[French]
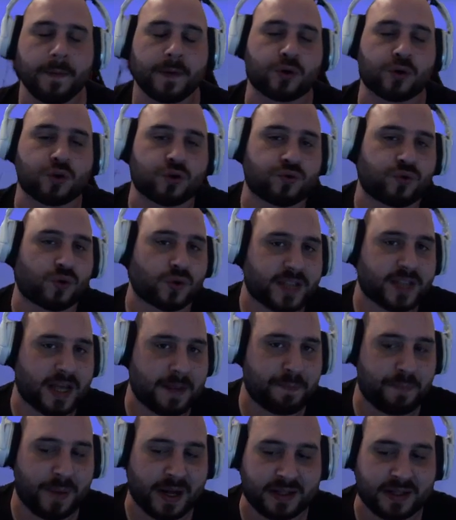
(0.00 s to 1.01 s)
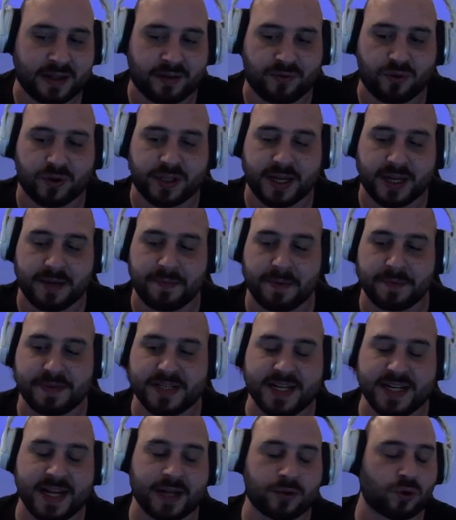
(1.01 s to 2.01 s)
que je vous conseille pas d'invoquer, même
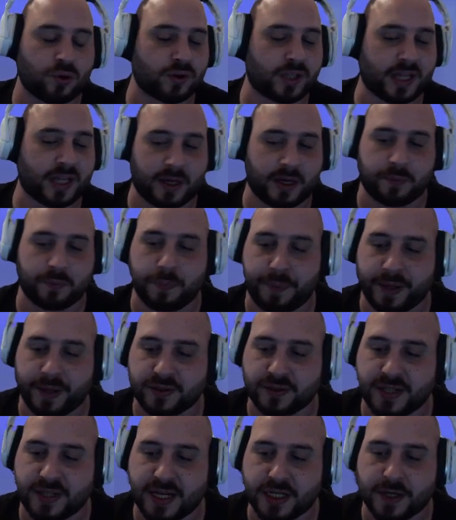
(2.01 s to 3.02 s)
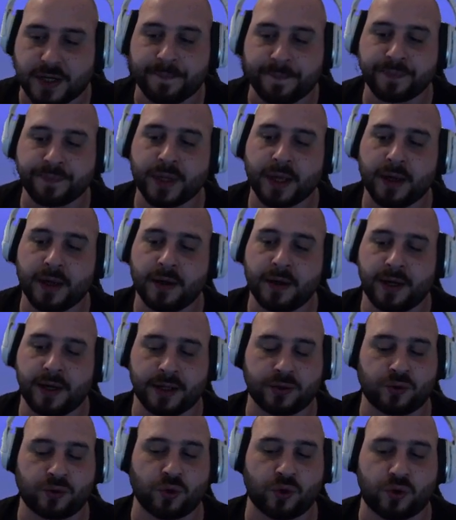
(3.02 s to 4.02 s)
s'il y a deux très bons personnages, un
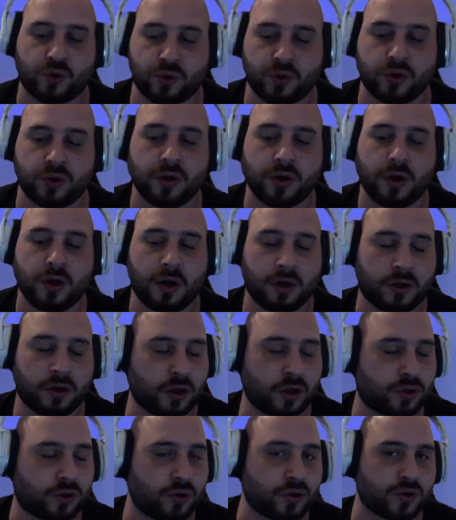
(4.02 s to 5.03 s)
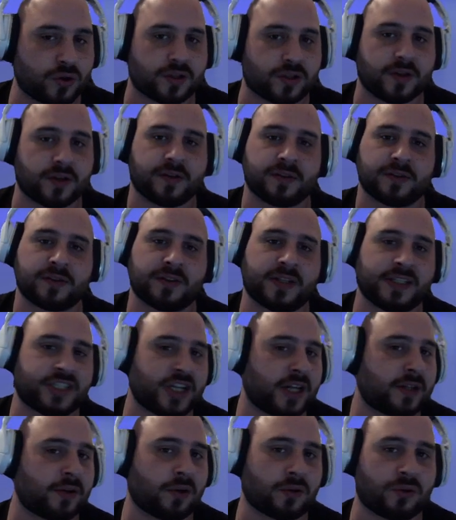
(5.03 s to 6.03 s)
Doko God Close,
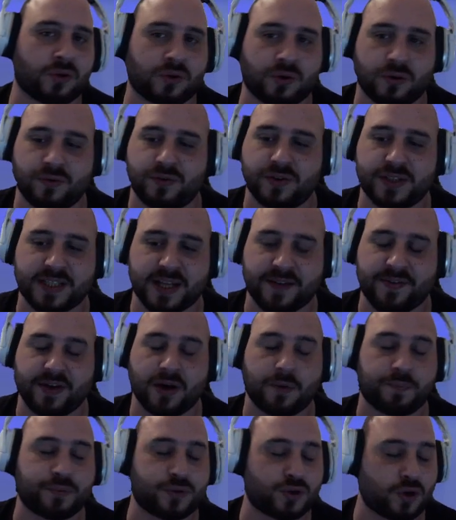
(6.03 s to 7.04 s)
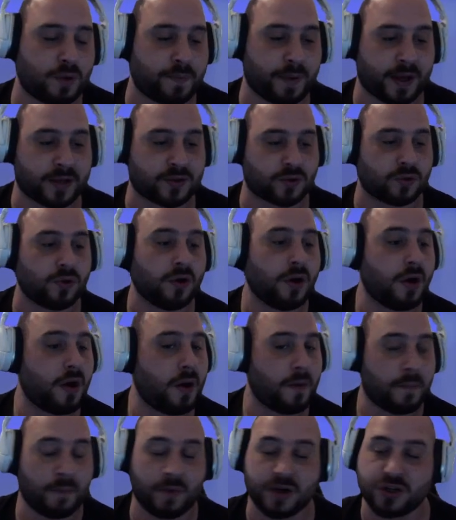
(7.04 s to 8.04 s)
j'adore Doku, vous le savez, en plus le perso,
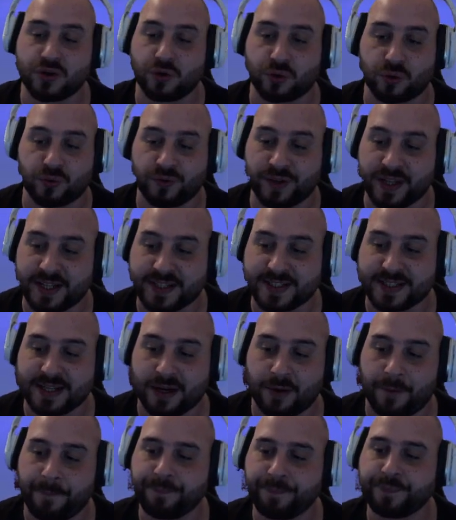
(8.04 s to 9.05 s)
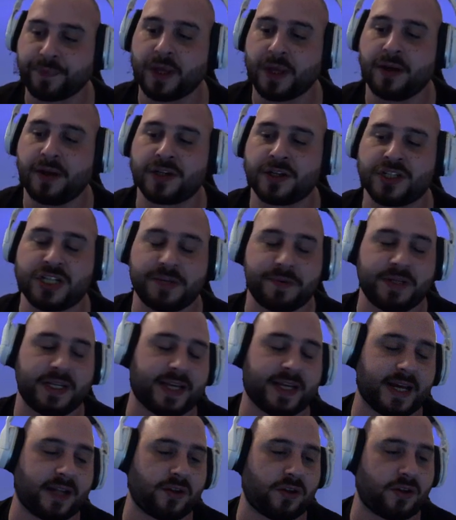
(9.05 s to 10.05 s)
moi je le trouve excellent. Gemini
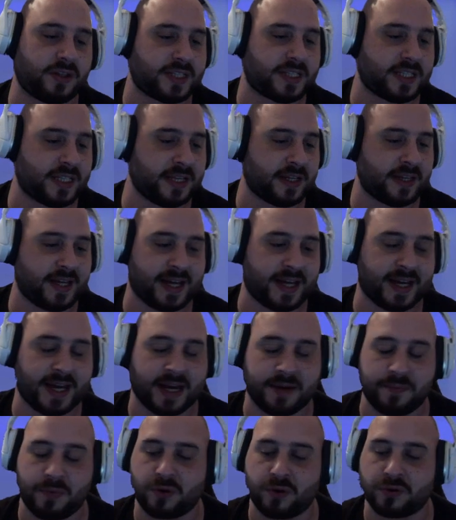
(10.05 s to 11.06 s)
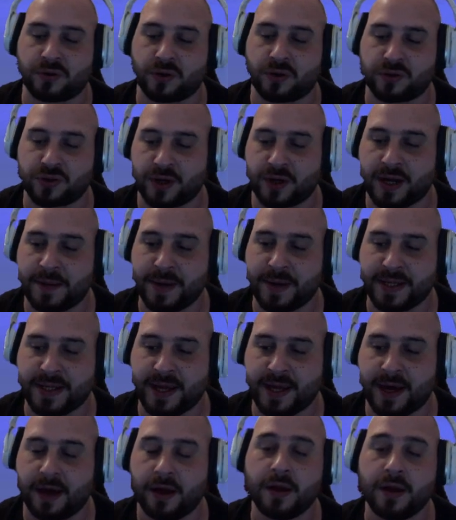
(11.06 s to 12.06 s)
Cannon qui est également sur la
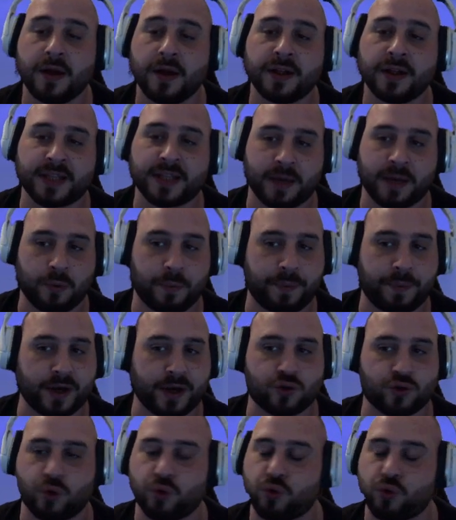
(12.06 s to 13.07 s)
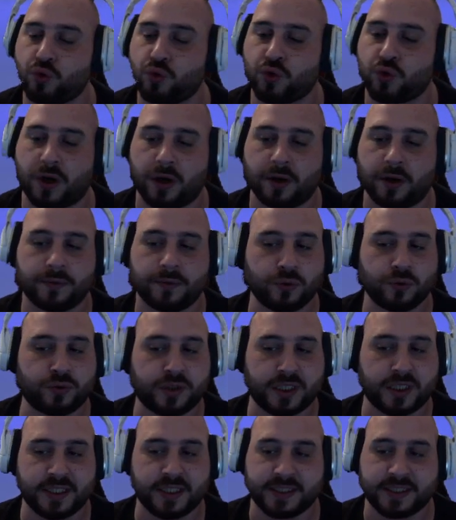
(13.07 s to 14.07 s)
bannière, très bon perso, toujours
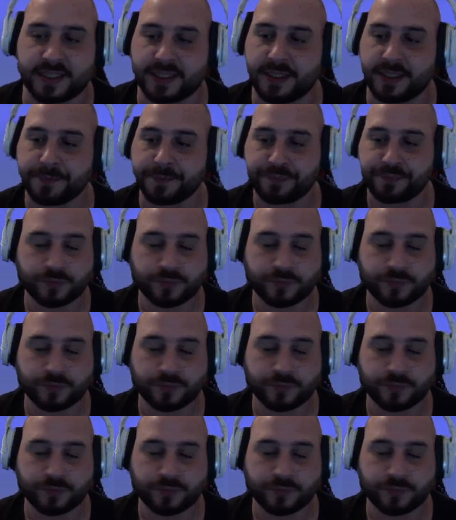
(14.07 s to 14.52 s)
utilisé